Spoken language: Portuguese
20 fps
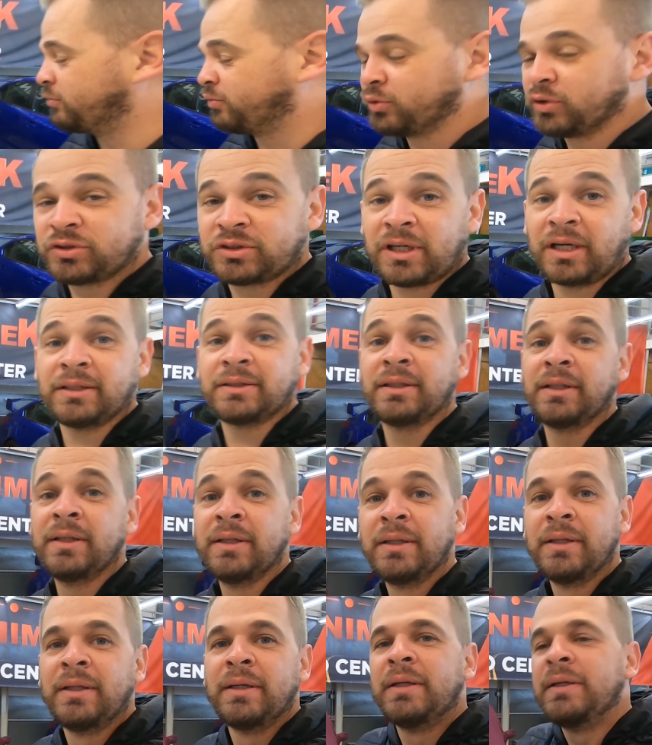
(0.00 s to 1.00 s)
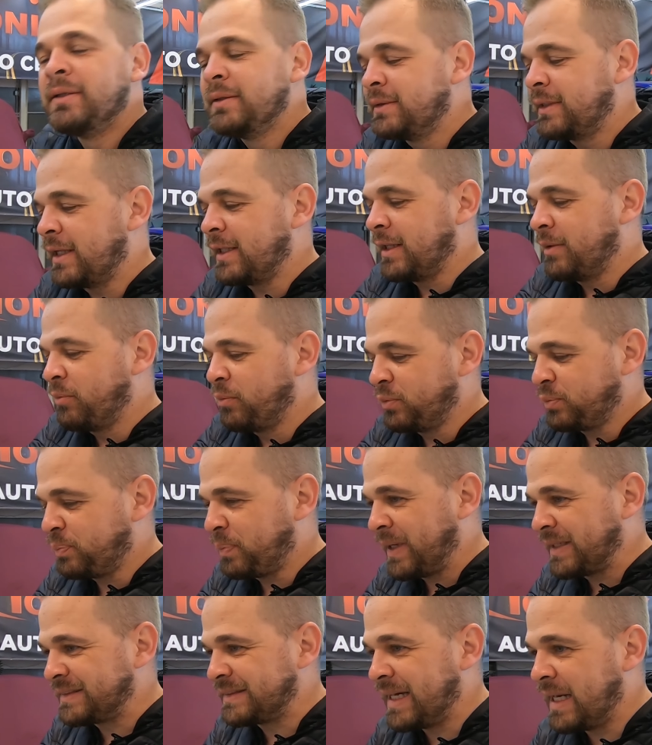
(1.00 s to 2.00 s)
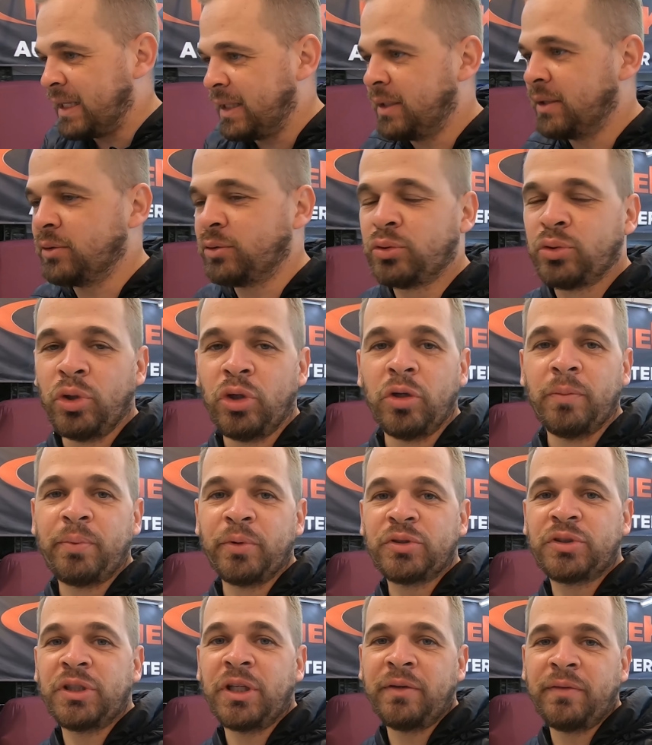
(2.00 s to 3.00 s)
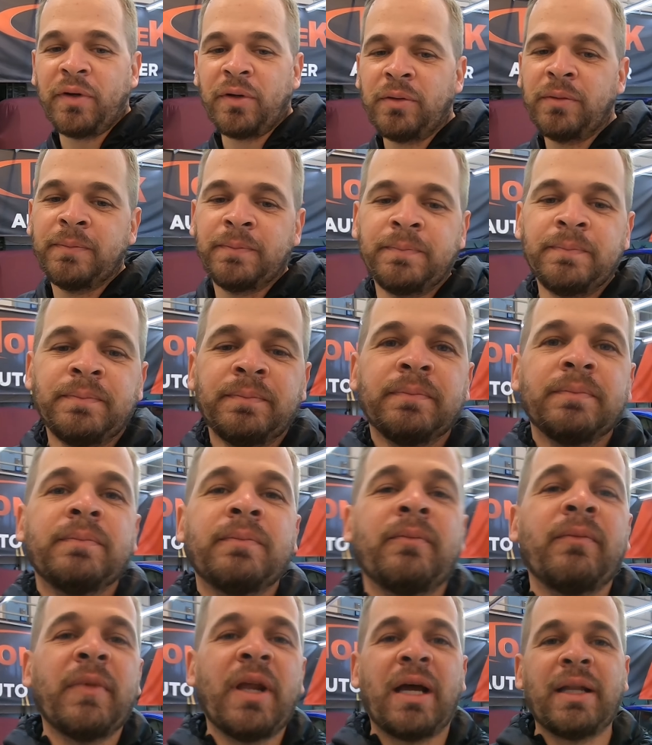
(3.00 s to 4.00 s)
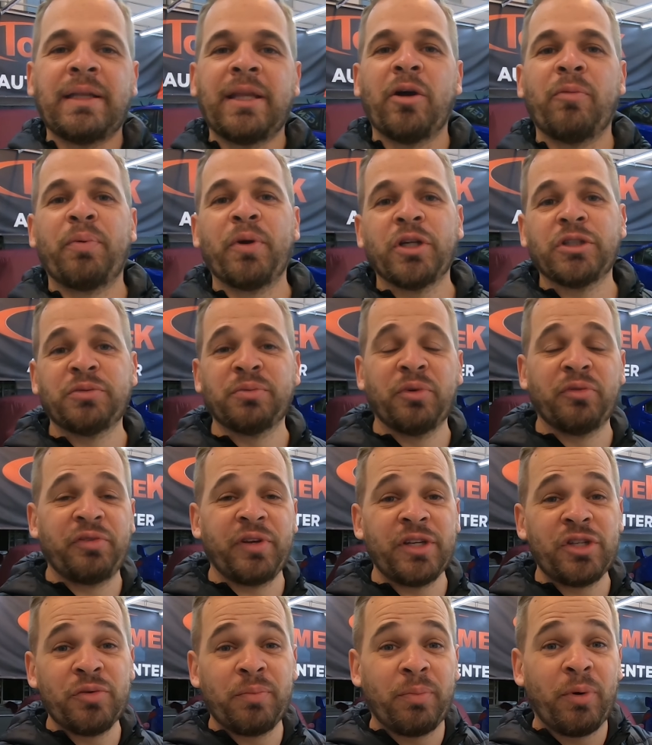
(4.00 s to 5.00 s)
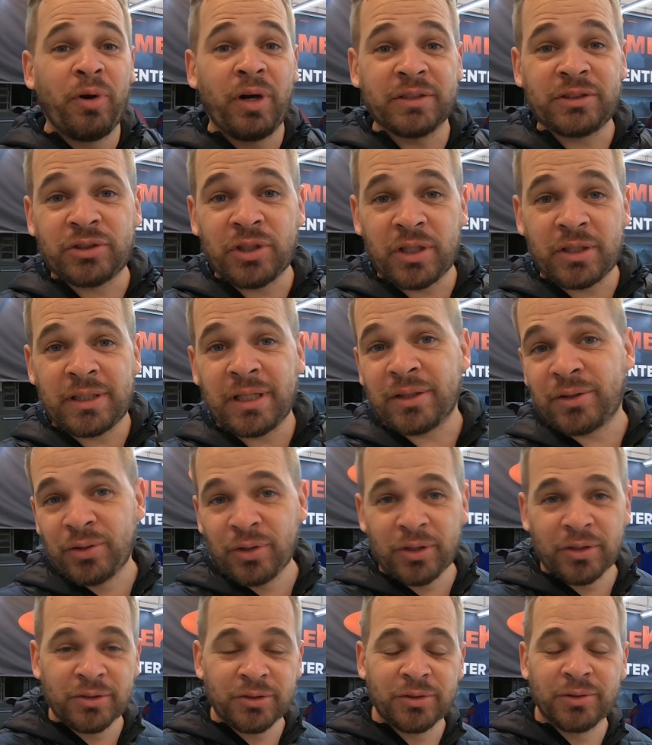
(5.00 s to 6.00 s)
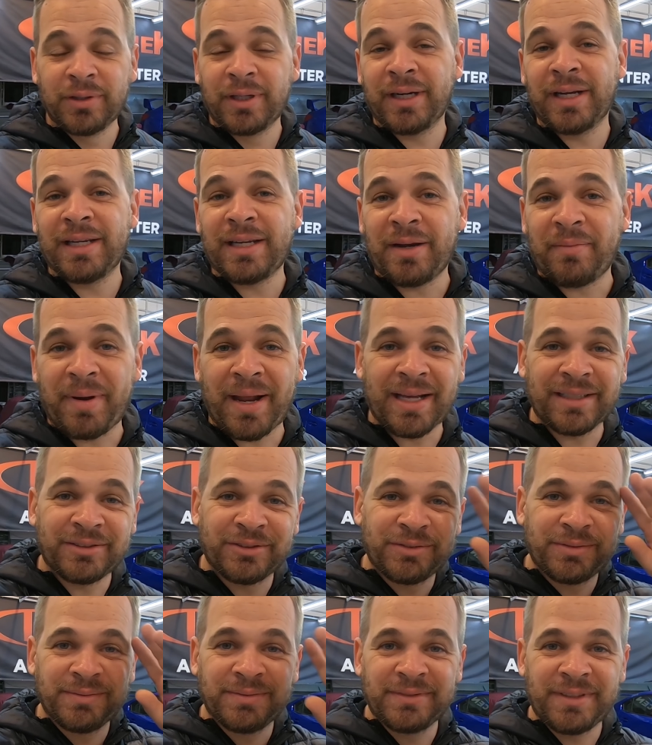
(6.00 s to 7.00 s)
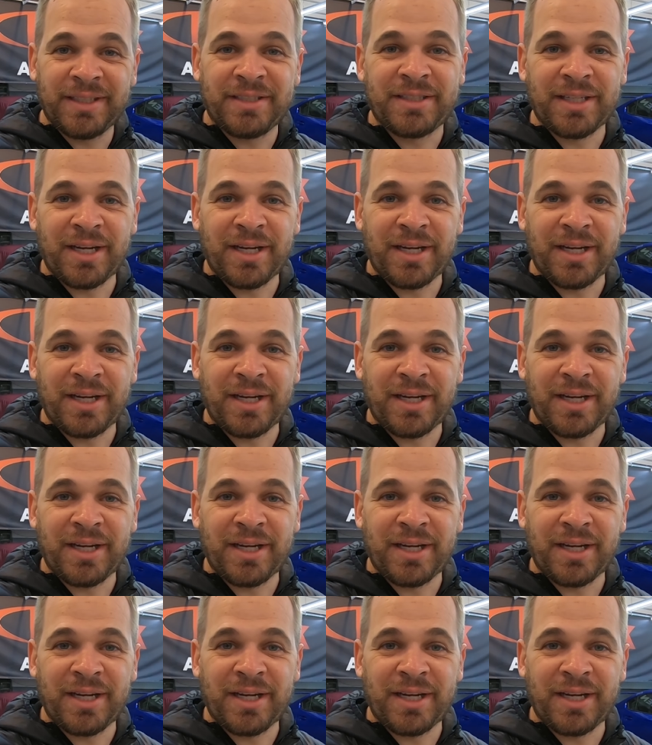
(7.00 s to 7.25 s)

de Fusca, tentamos passar tudo possível. Até o próximo vídeo. Boa sorte a todos. Um grande abraço e